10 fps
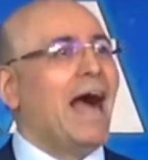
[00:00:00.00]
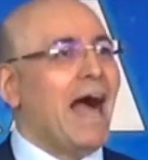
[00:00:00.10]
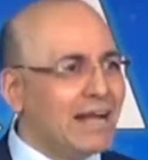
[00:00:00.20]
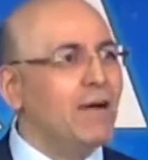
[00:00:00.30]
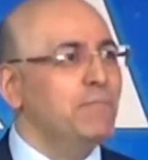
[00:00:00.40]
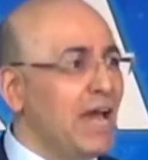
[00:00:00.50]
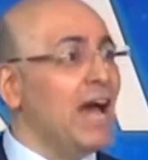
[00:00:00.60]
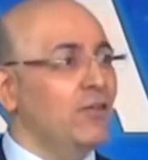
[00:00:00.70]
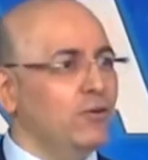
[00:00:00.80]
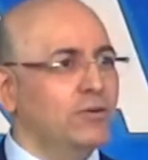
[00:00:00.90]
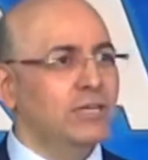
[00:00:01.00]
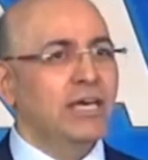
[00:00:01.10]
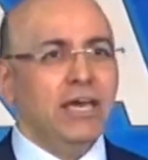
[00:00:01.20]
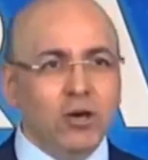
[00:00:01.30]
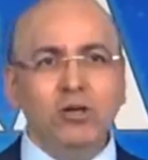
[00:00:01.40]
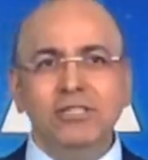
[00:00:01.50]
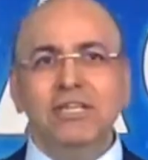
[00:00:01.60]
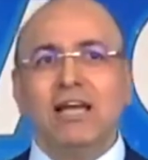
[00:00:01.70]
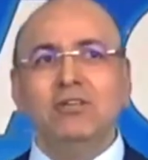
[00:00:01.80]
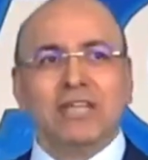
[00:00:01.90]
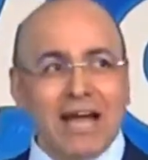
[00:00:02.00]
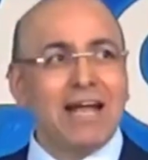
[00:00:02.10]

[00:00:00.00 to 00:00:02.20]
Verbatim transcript: ha cambiado, en 11 años